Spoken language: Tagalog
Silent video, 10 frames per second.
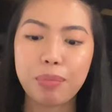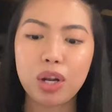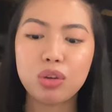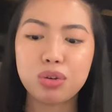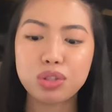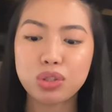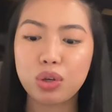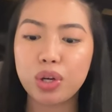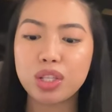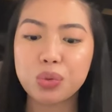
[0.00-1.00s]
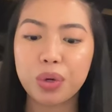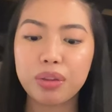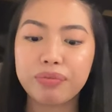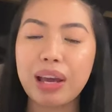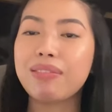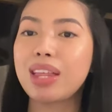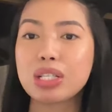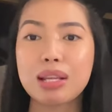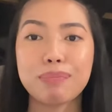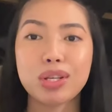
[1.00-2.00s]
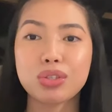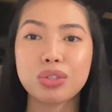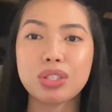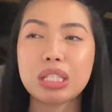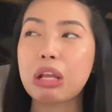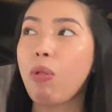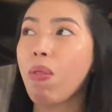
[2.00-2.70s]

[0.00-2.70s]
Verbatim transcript: Pero yung gusto ko, it's worth 5,000 pesos.